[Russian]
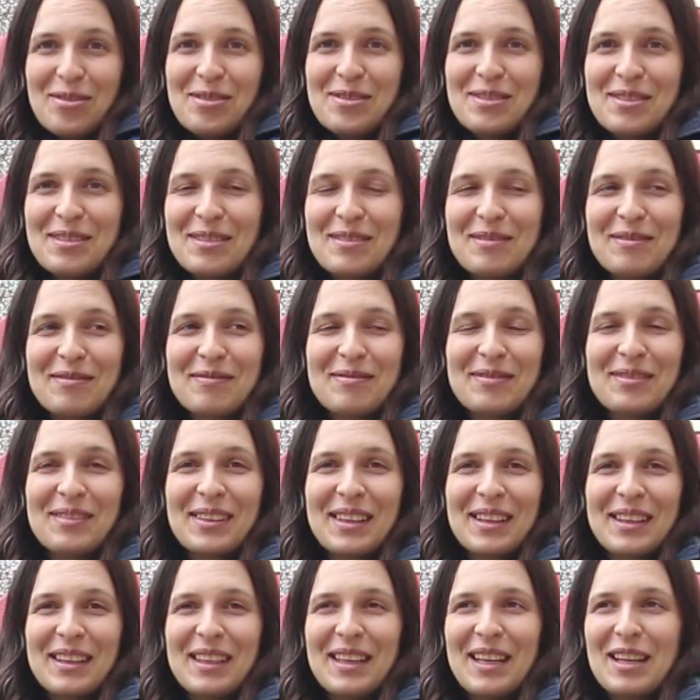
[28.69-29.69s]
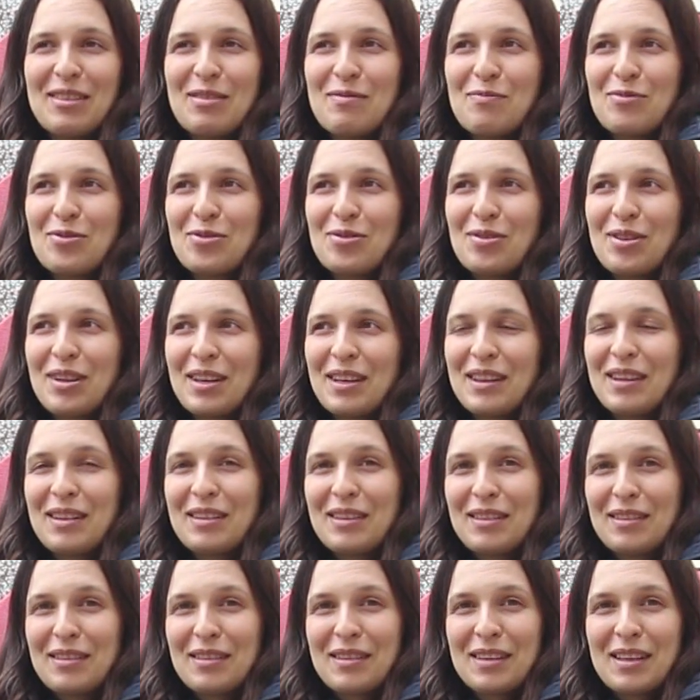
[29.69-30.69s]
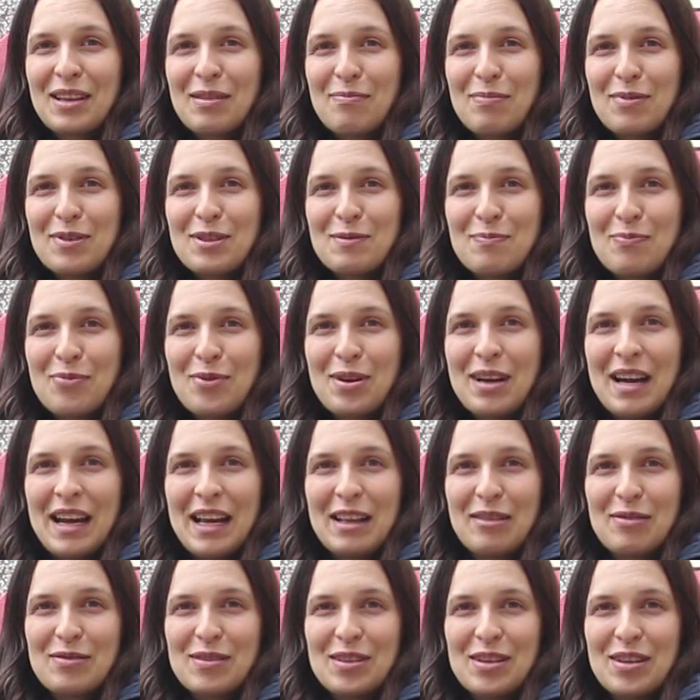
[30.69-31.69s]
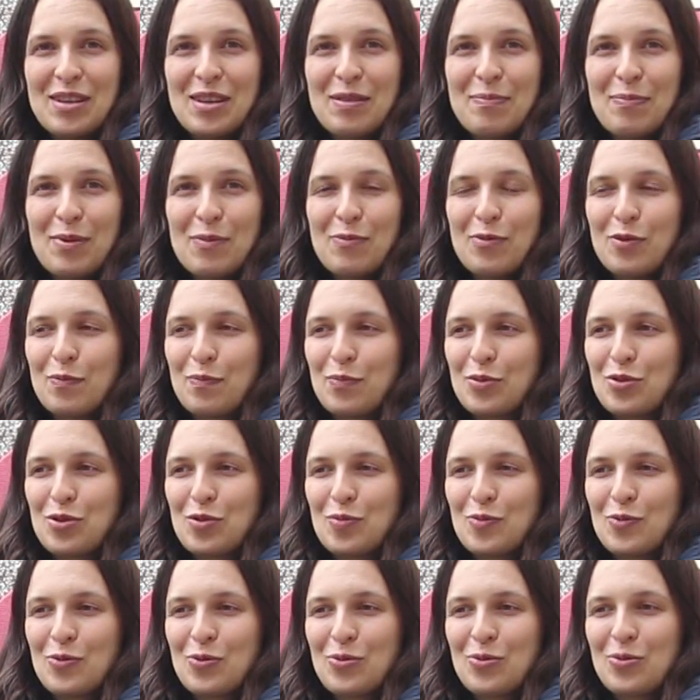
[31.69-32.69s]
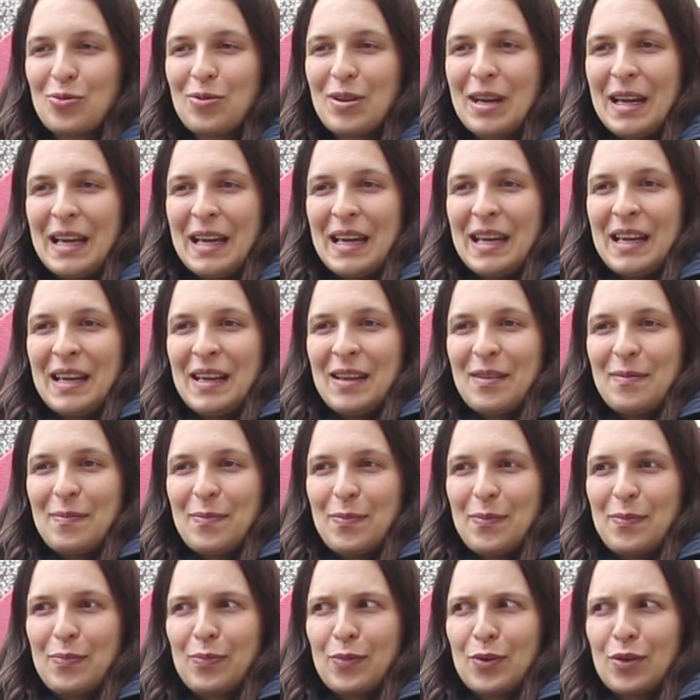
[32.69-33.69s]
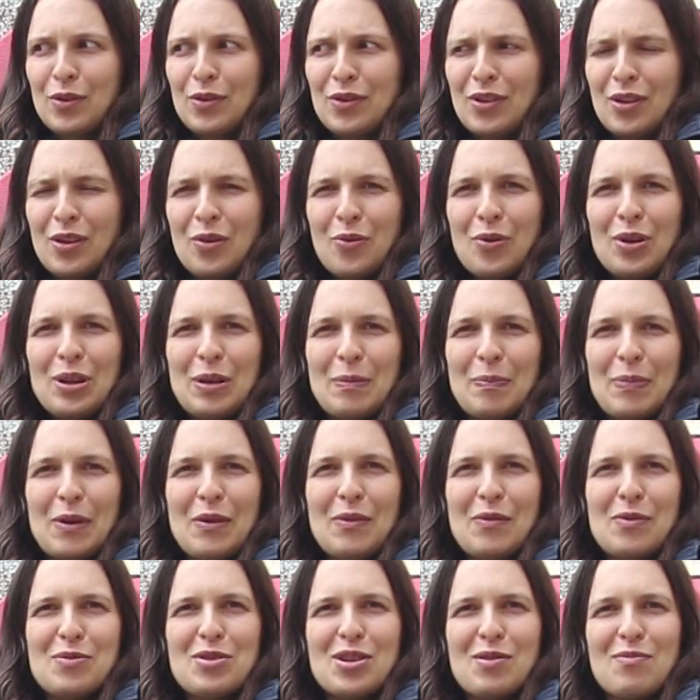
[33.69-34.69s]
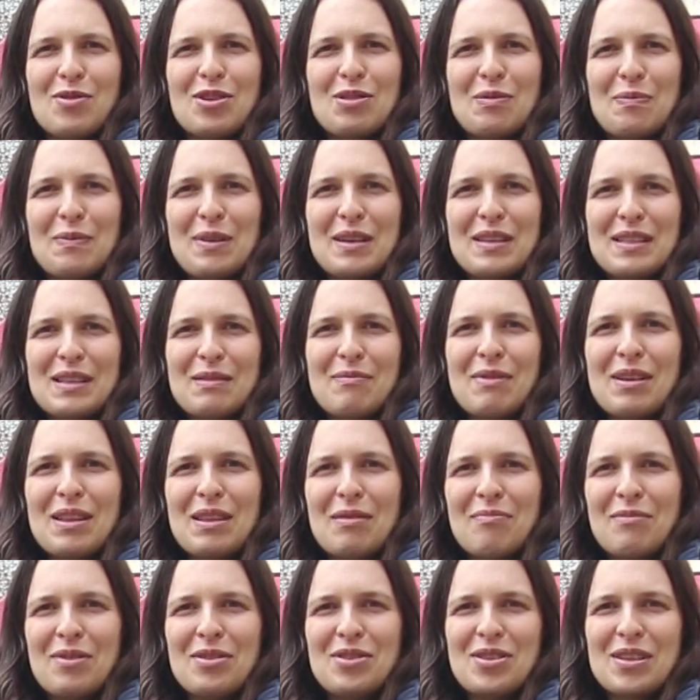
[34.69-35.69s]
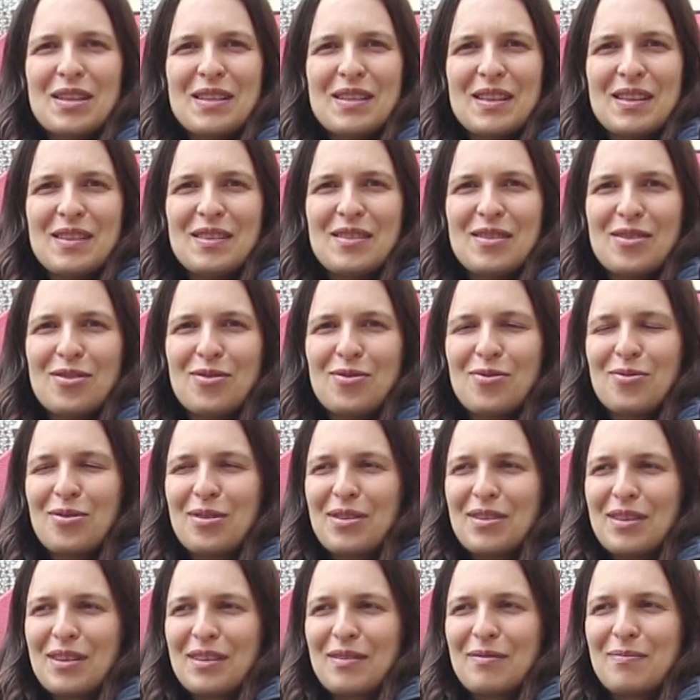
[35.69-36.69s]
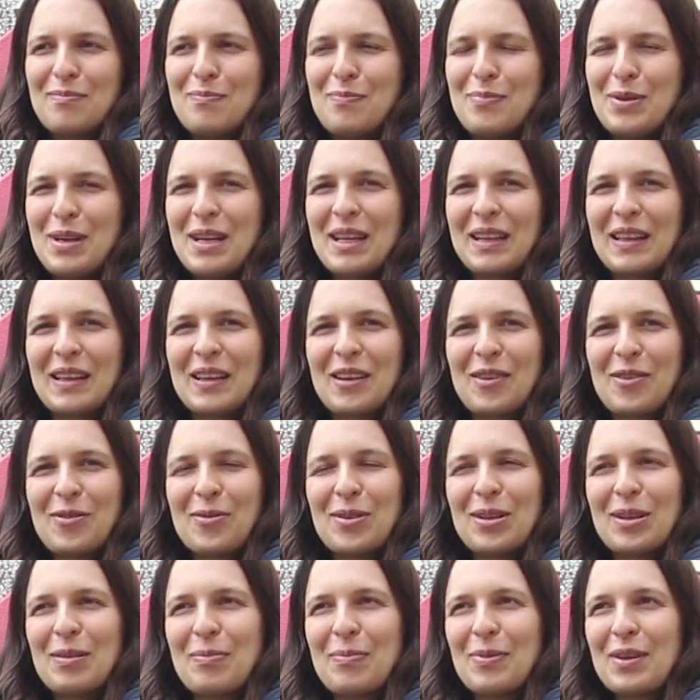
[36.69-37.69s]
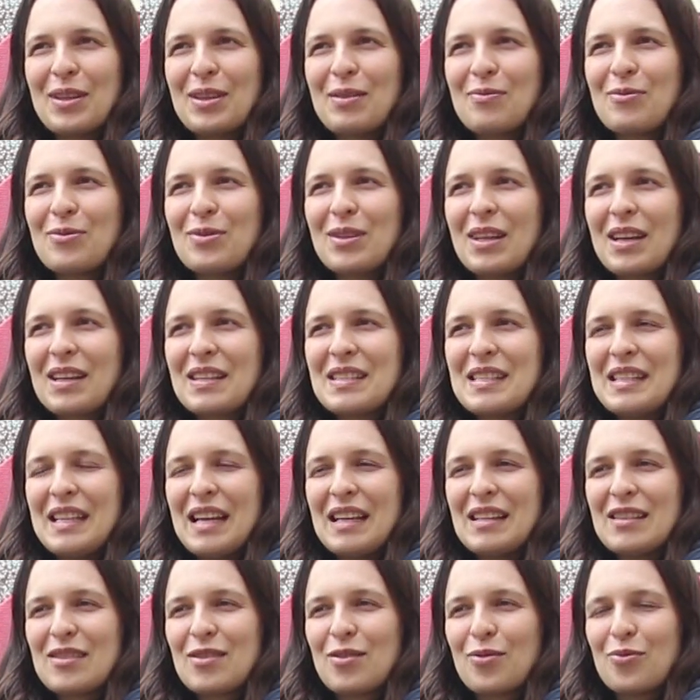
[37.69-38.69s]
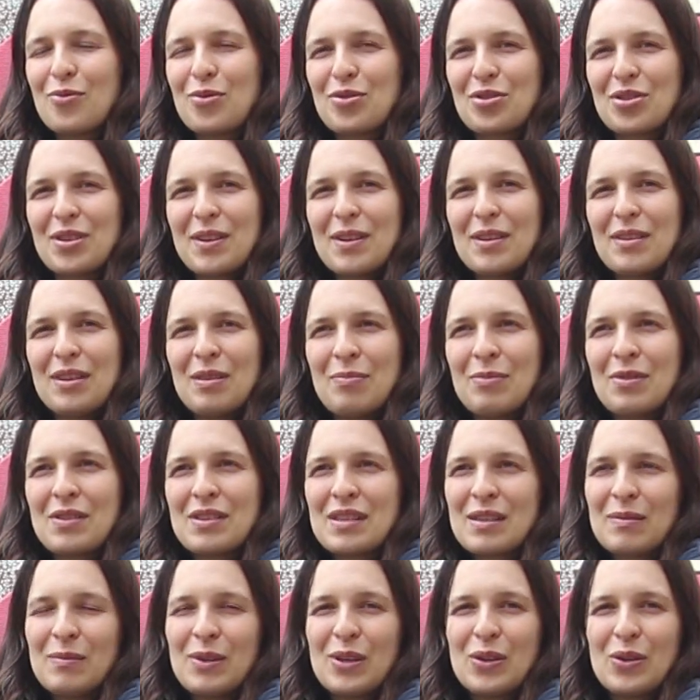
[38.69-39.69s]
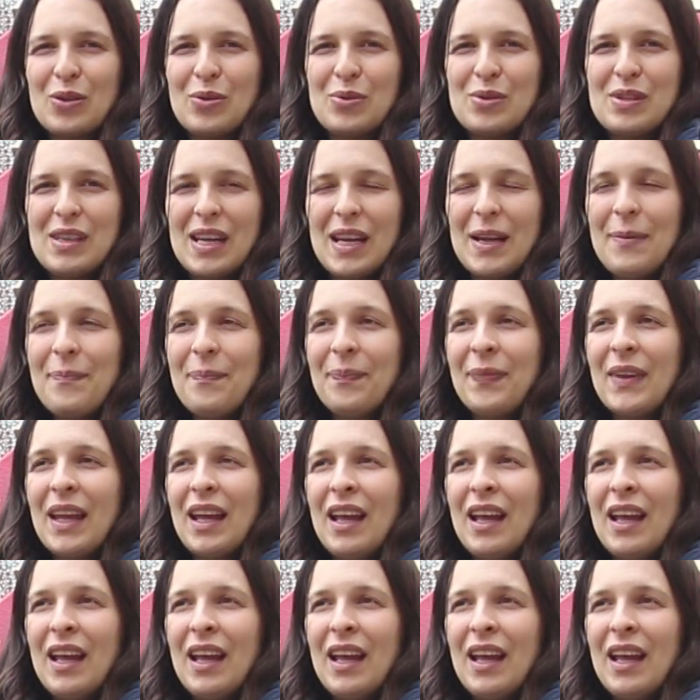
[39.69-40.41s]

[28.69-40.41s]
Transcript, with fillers: То есть э, я думаю, что их это как бы испугает. То есть они не поймут, почему да какой ты право вообще имеешь меня снимать на моей частной территории? Это бред какой-то. Поэтому так снять сложно, именно самих людей.